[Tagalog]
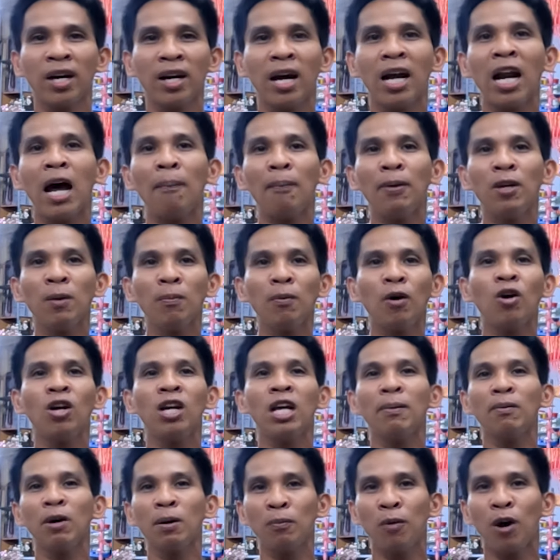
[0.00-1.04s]
Yan, hanapin niyo po,
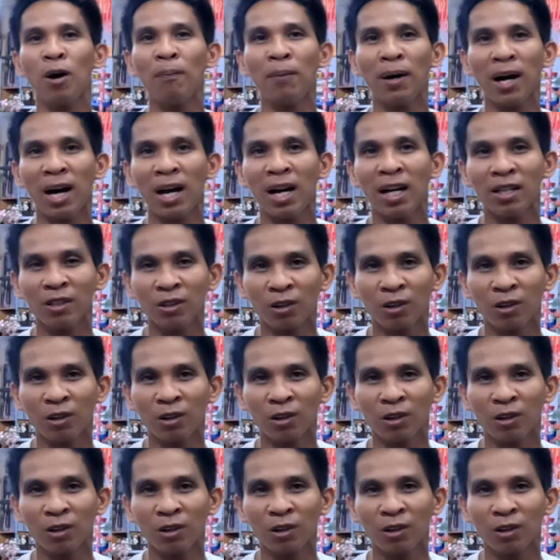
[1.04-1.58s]
Liboy po ang pangalan